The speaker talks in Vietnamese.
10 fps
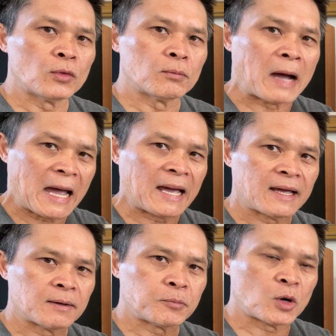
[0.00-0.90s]
3
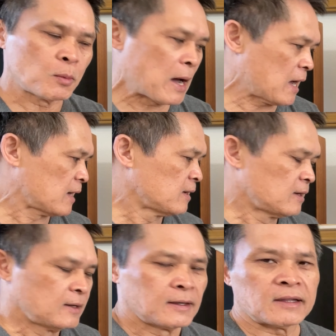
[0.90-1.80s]
Pro 3
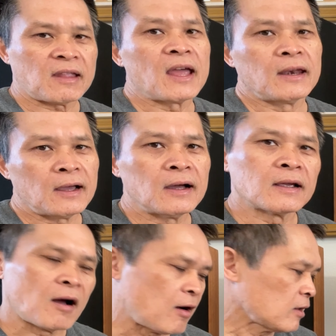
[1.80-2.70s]
cái tên nó hơi
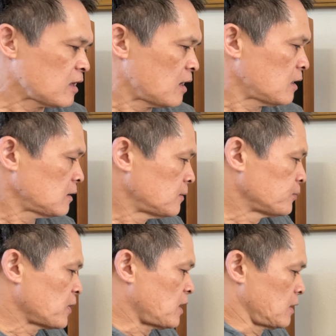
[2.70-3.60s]
khó nhớ
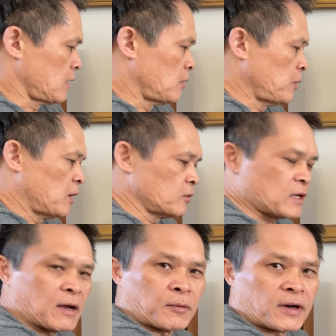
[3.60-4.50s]
à, không hiểu
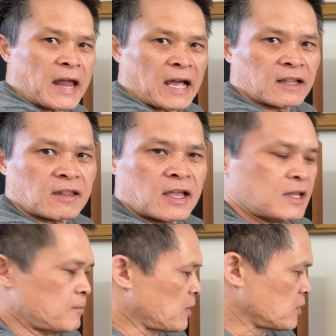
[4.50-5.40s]
sao mà nó đặt cái tên
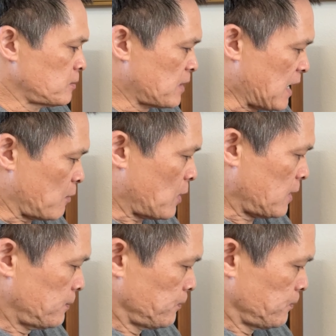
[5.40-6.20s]
gì mà rườm rà quá